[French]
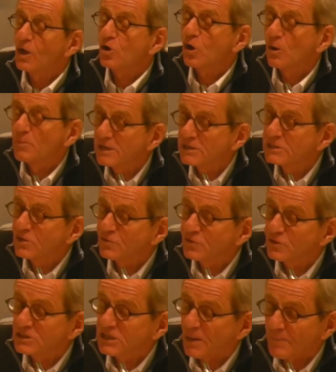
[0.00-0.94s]
Comme
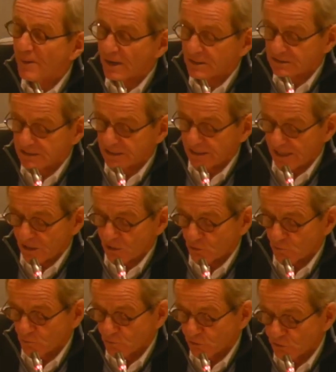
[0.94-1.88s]
l'édifice appartient à la
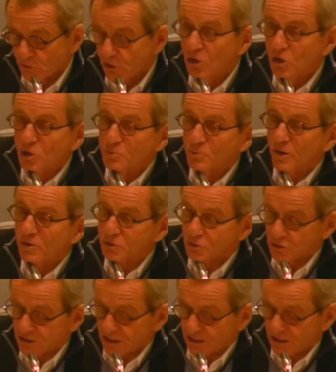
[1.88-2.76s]
commune, je pense que